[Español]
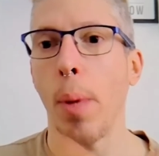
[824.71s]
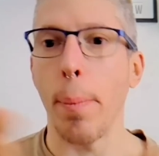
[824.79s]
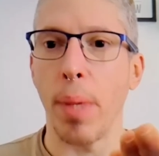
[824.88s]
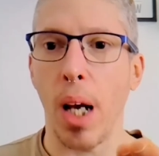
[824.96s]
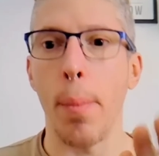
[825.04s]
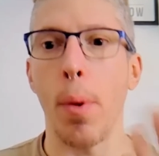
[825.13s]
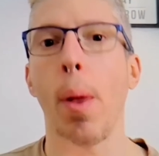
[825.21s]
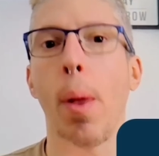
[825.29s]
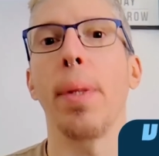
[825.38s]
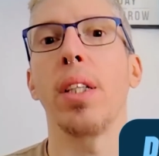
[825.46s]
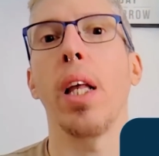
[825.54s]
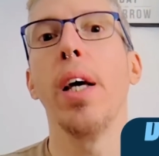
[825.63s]
Bien, déjame
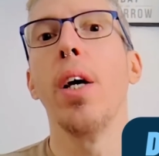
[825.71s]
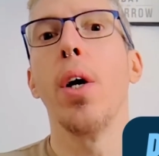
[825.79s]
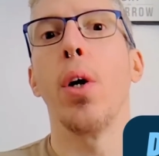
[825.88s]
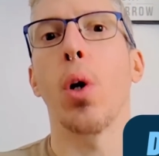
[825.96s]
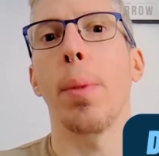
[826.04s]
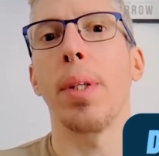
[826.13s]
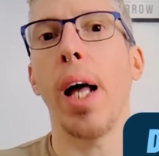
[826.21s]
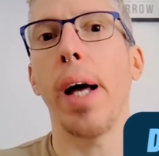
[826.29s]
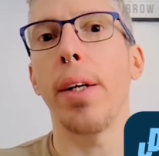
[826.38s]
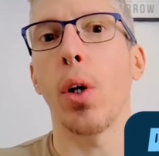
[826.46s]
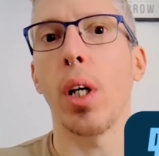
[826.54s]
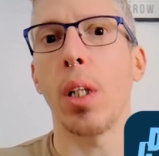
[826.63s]
obviamente los
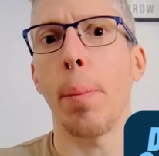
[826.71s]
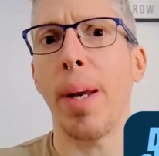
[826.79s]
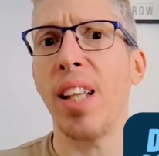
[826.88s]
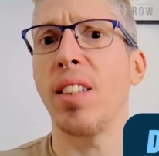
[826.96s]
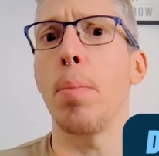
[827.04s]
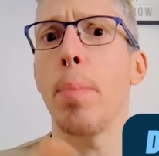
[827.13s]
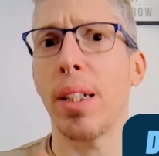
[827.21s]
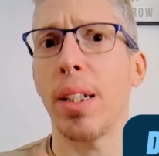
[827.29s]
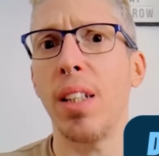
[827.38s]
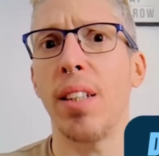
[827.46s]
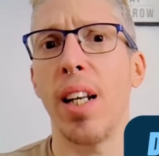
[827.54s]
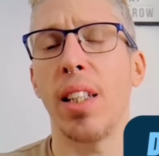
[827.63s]
comentarios, qué te parece,
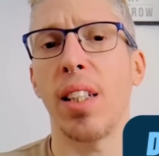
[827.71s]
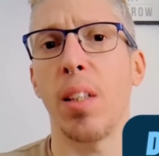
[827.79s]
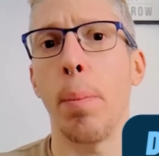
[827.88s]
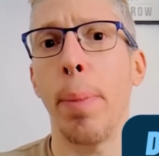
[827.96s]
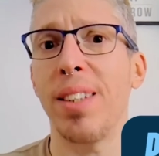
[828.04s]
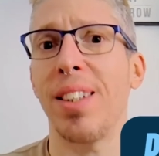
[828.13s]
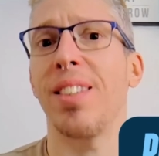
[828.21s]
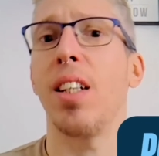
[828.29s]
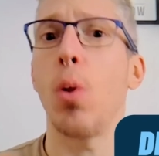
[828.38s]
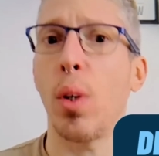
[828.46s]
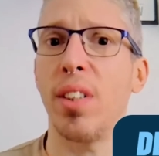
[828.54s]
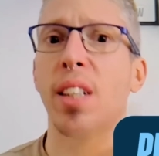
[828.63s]
invertís en estas empresas, si
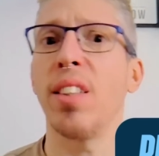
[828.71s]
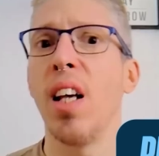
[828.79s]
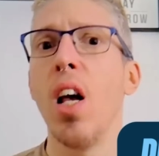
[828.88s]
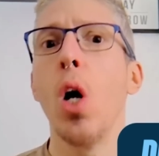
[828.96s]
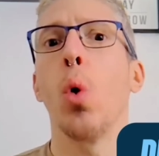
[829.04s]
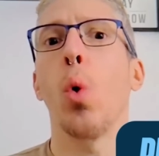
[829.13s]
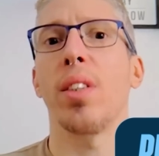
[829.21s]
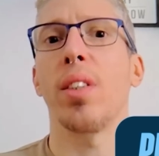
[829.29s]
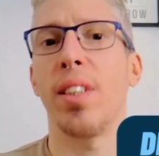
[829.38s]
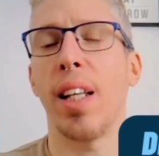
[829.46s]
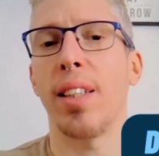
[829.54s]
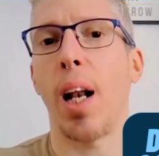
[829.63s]
lo haces, lo
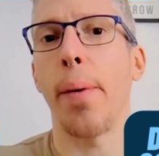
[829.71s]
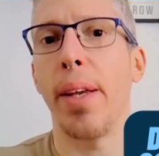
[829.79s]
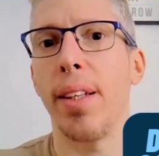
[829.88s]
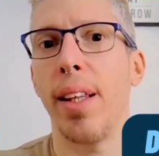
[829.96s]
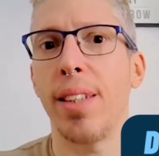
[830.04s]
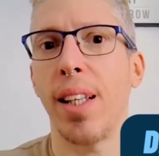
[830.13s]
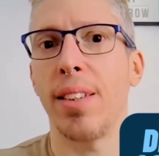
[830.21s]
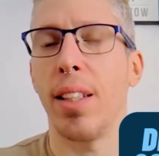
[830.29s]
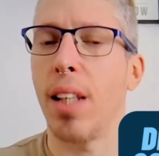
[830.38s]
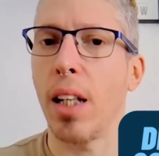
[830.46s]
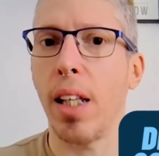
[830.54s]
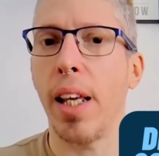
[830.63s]
haces a través de estas
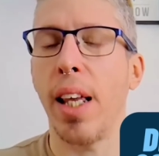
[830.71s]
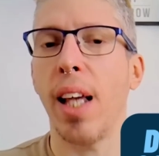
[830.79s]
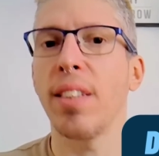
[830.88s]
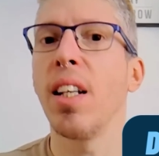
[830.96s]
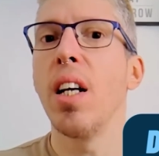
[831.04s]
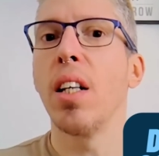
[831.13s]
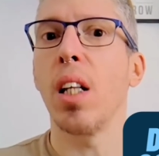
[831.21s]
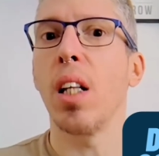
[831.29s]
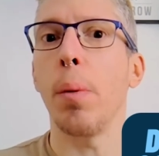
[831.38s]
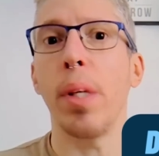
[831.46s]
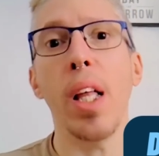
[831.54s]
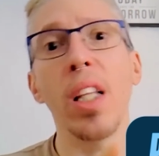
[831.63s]
estrategias
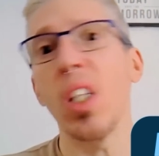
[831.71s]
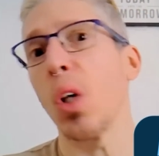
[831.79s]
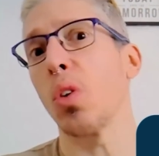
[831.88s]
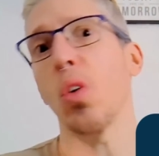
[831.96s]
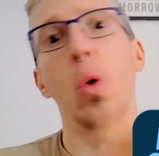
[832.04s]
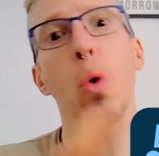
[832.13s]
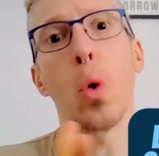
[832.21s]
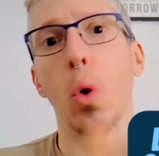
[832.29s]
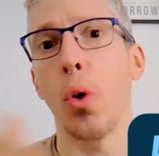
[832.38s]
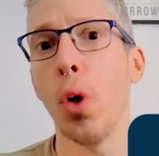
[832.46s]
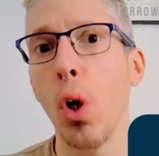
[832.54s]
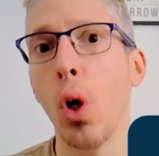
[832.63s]
dividendos
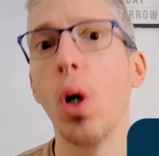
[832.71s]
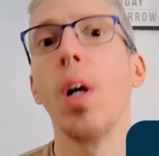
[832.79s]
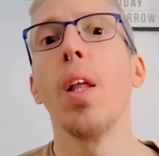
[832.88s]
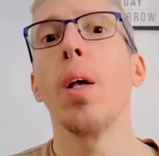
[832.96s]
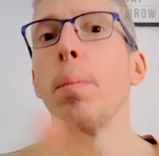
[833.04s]
o no,